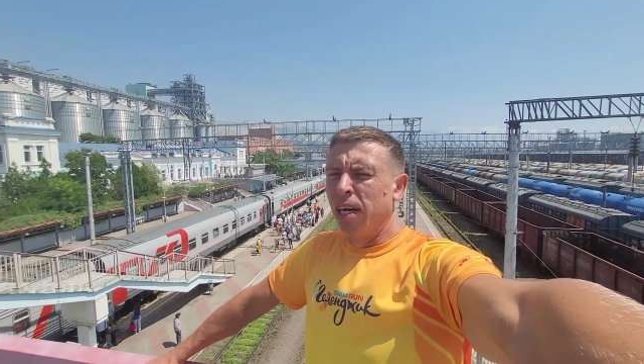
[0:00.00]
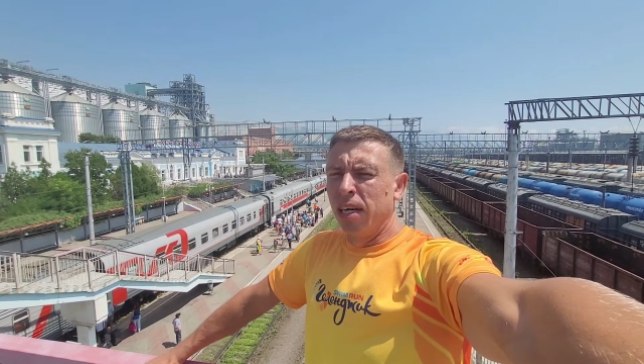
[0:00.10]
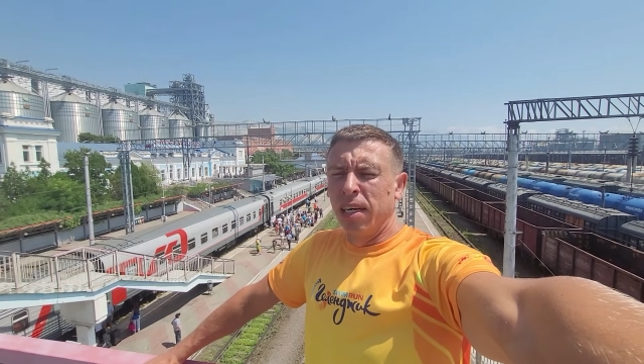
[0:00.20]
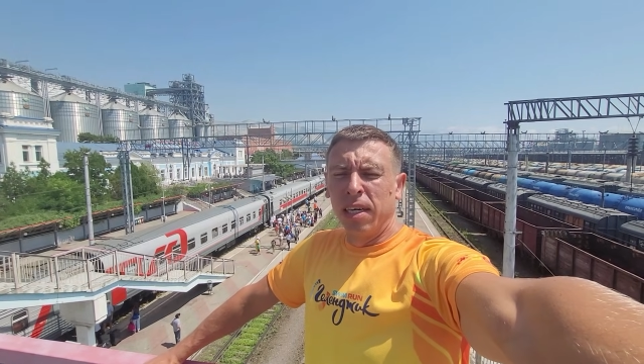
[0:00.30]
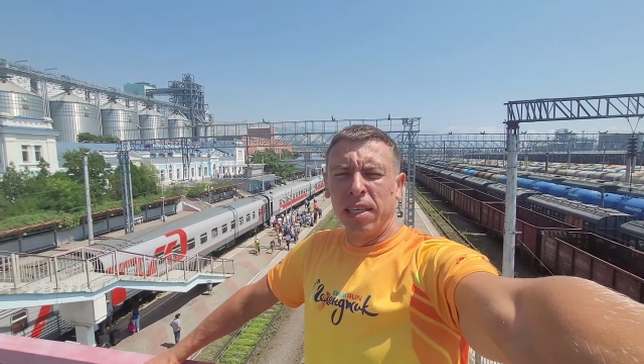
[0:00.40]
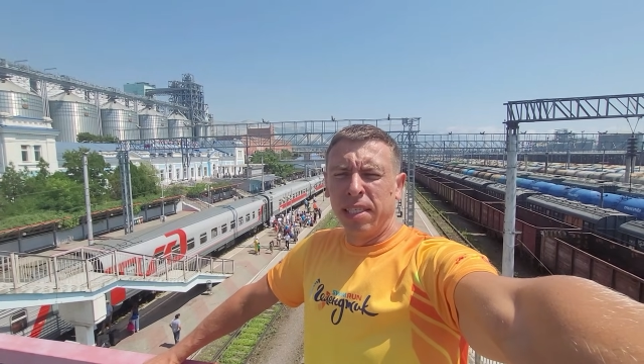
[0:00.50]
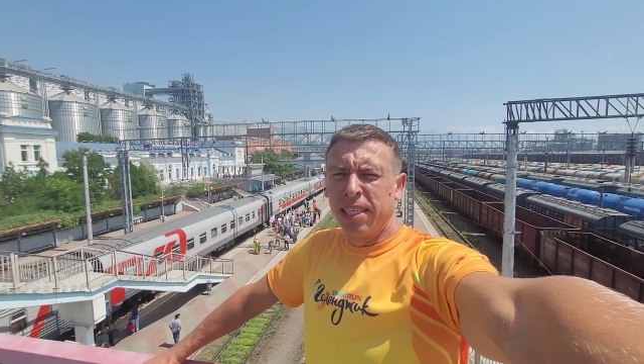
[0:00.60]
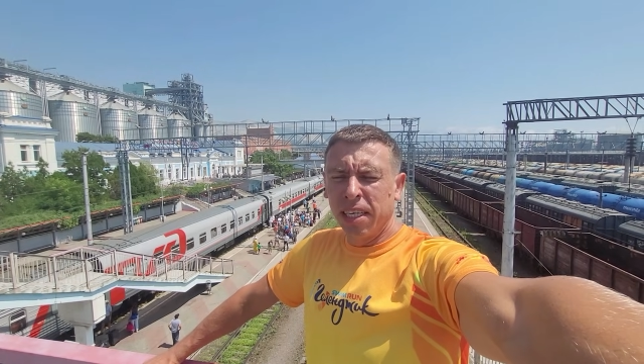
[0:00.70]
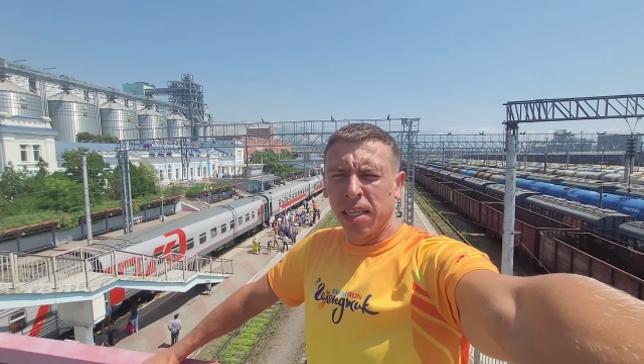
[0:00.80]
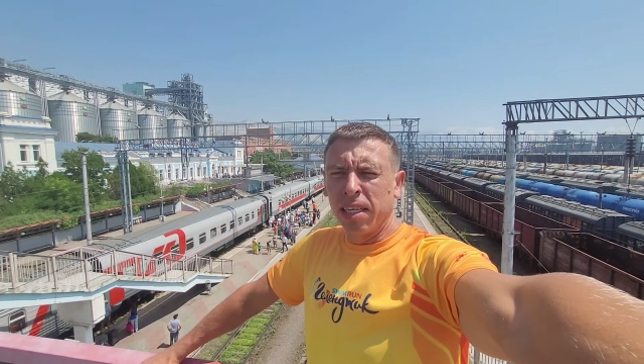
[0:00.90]
Э,
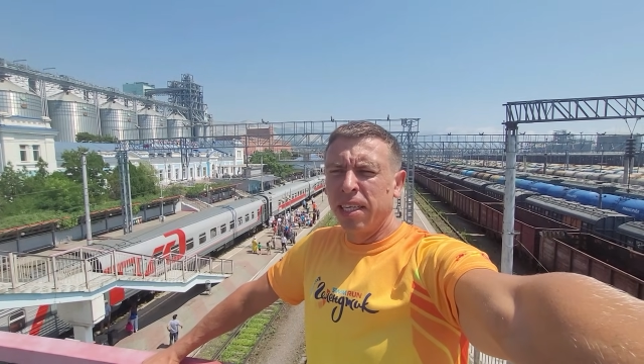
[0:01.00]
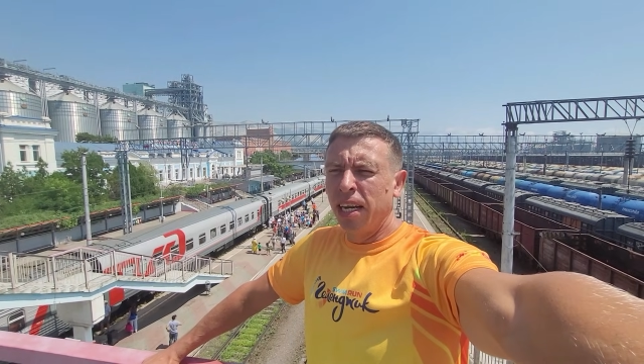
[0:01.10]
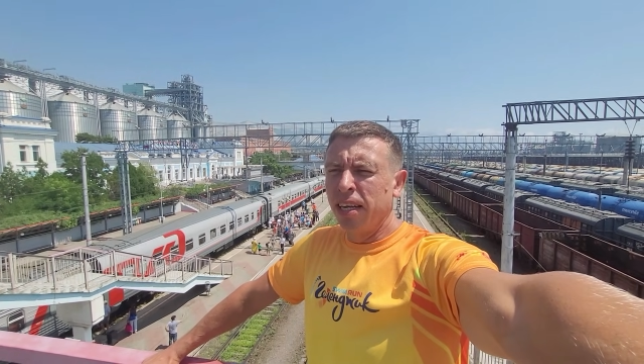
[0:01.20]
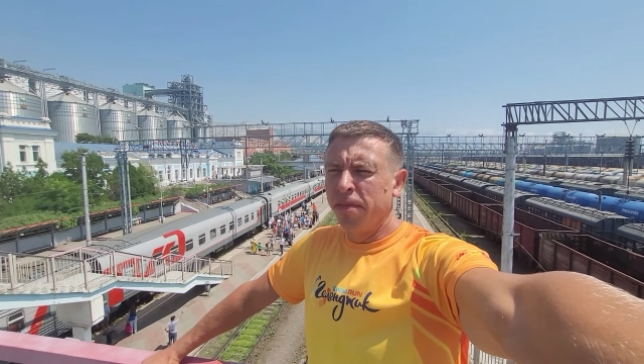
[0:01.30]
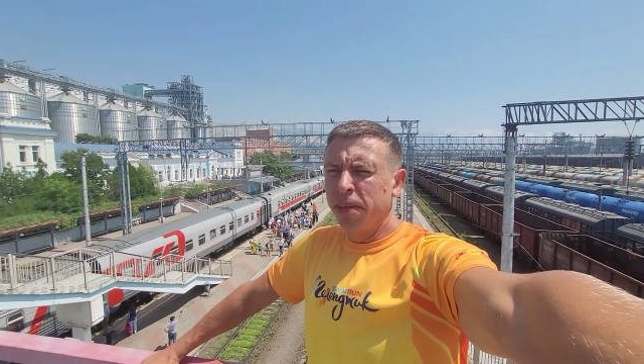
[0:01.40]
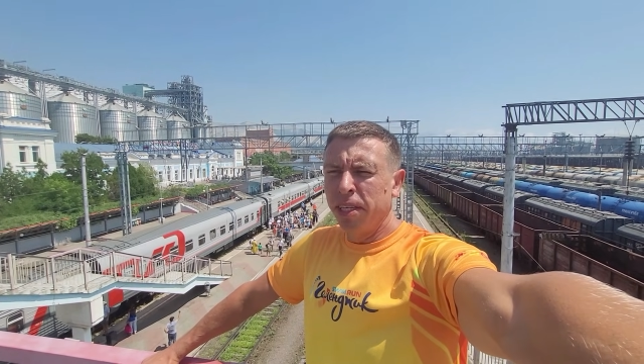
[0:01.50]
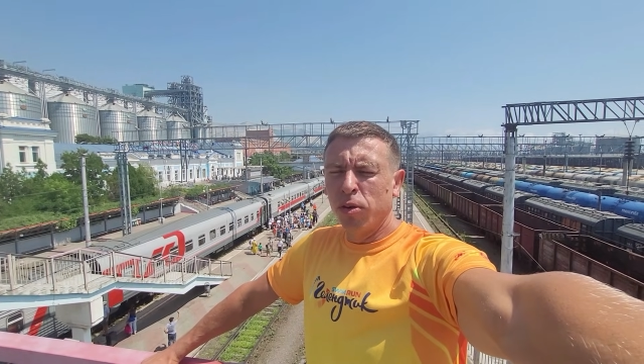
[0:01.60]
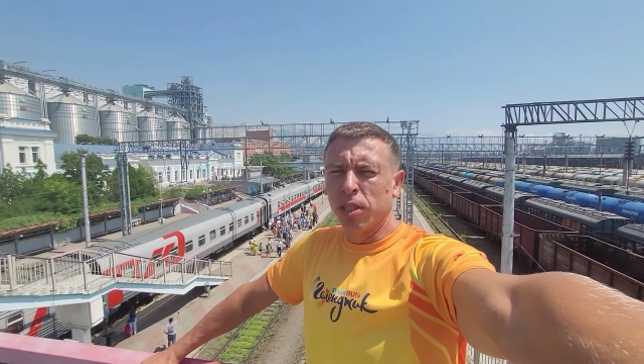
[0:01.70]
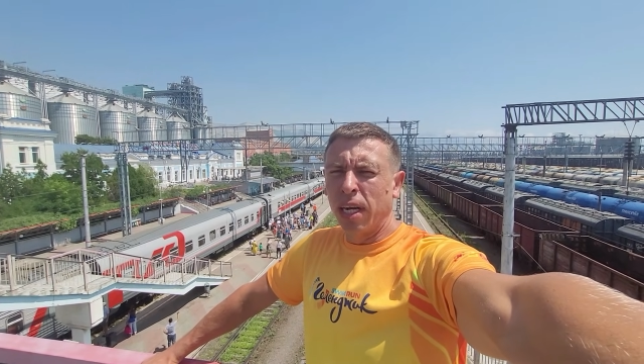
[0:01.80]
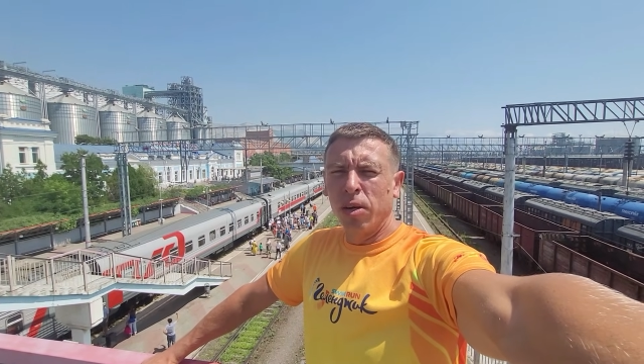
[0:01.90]
сделал отдельное
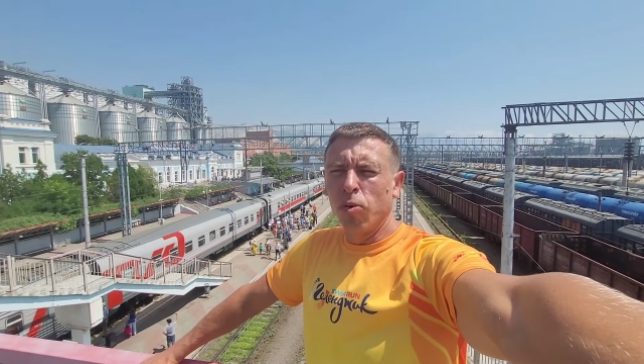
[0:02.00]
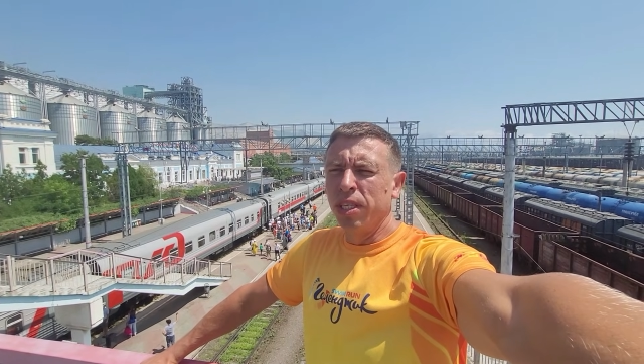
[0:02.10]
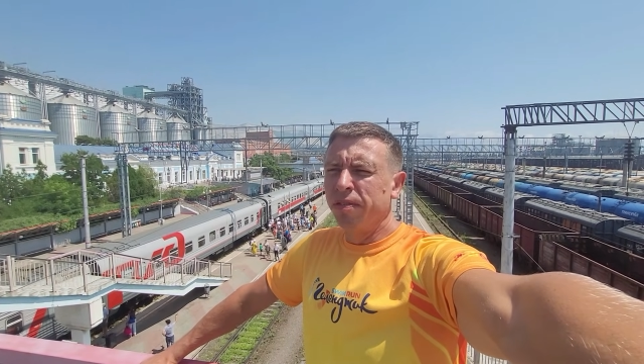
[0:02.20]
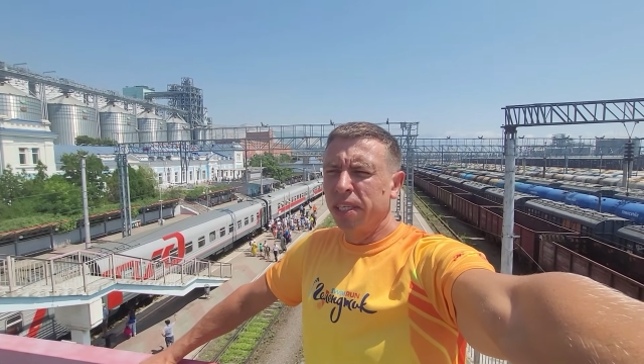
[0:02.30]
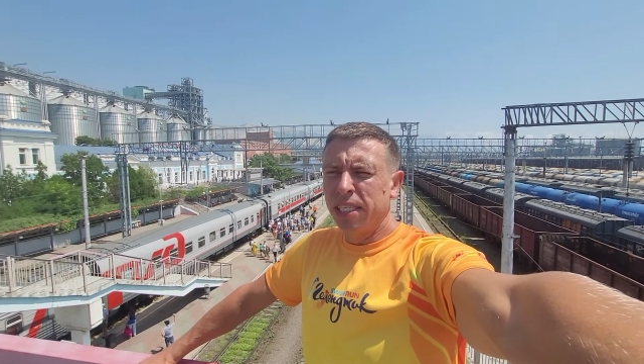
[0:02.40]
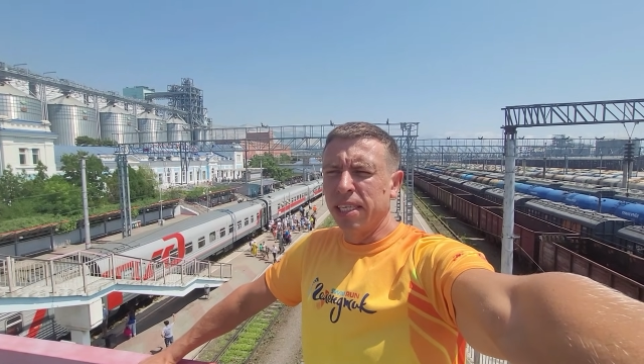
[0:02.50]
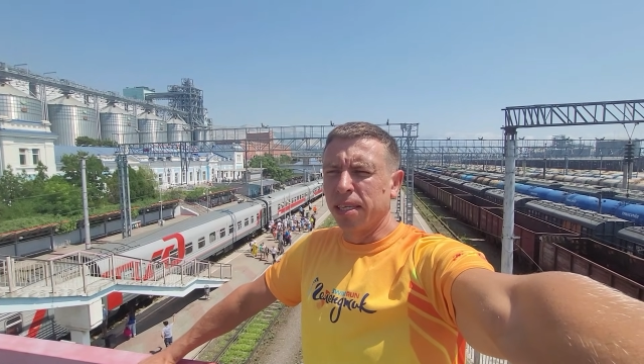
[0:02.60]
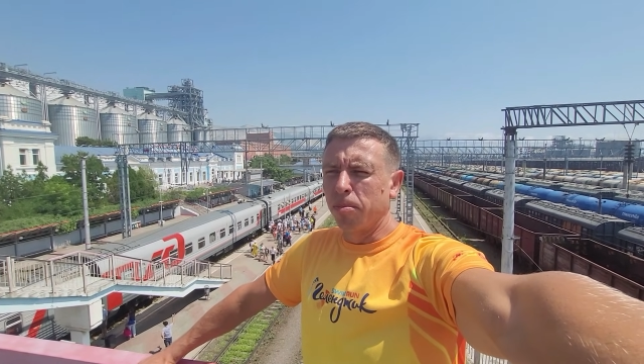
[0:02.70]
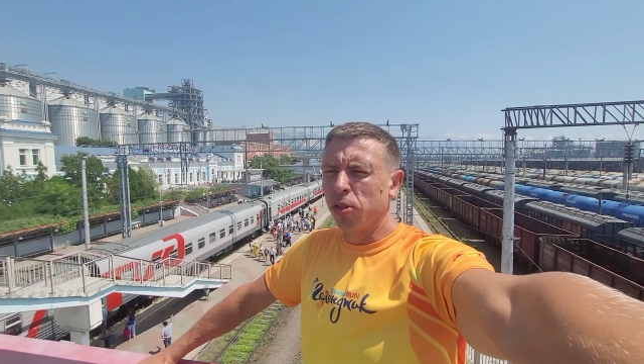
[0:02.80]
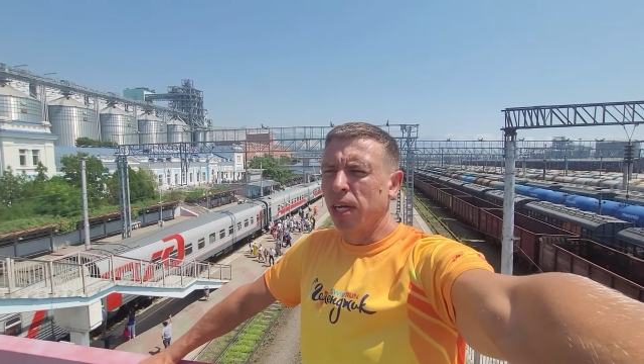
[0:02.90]
видео, далеко не везде
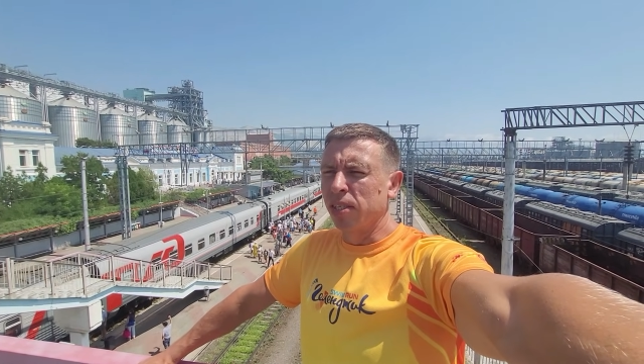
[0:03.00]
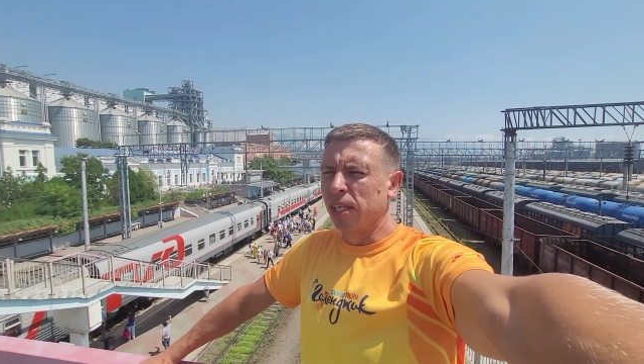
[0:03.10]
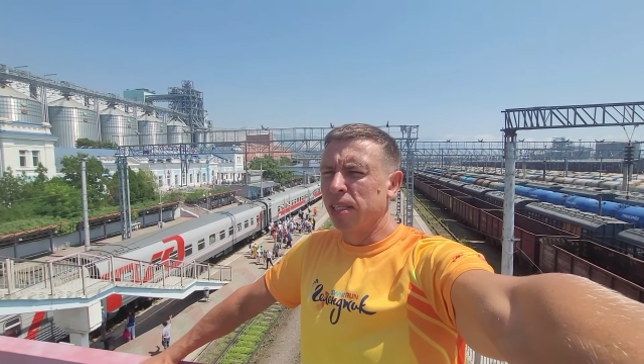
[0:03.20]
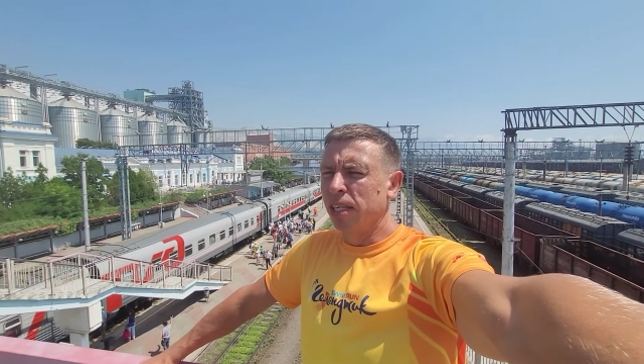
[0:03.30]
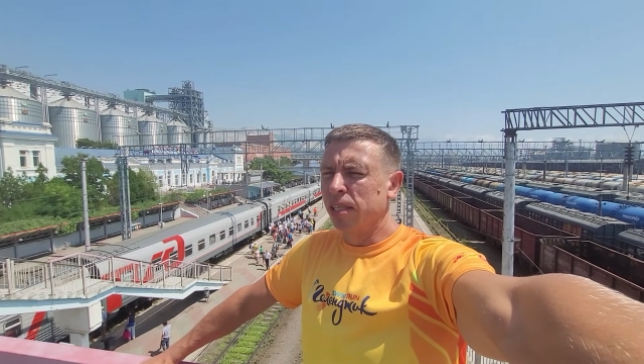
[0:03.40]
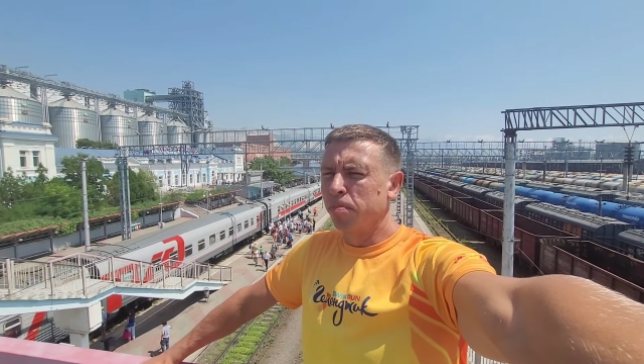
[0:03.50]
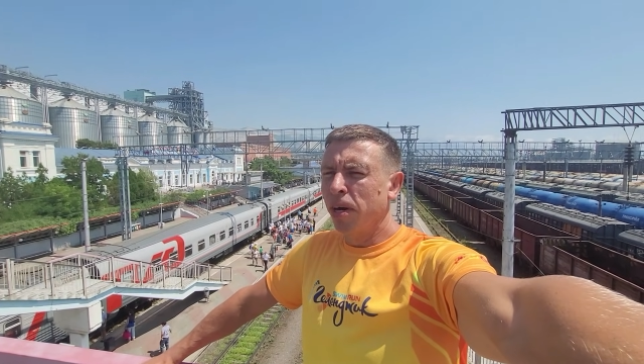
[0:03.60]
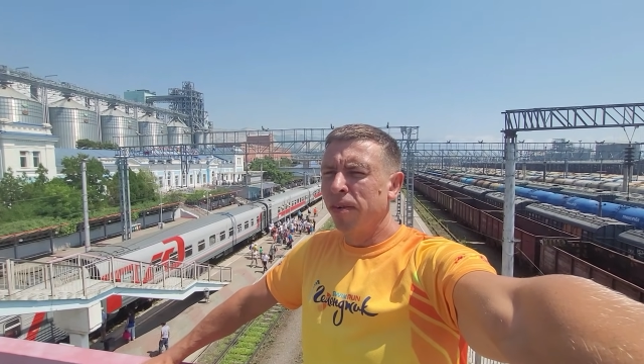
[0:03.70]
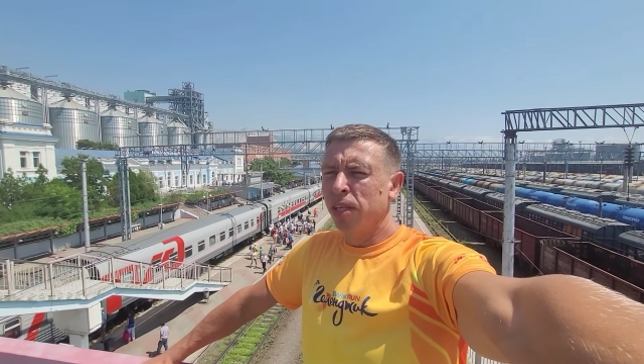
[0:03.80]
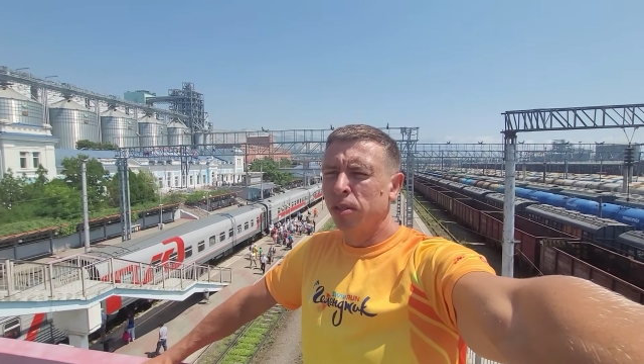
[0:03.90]
соблюдаться данные
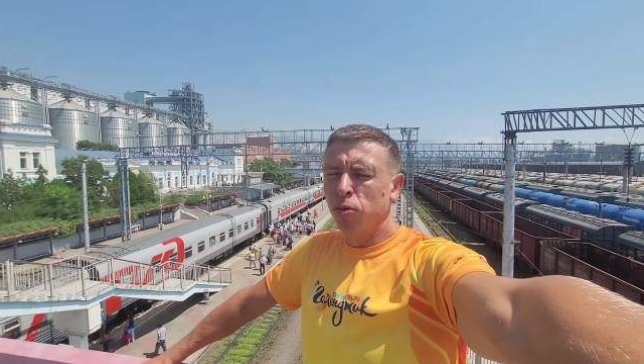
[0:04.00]
правила,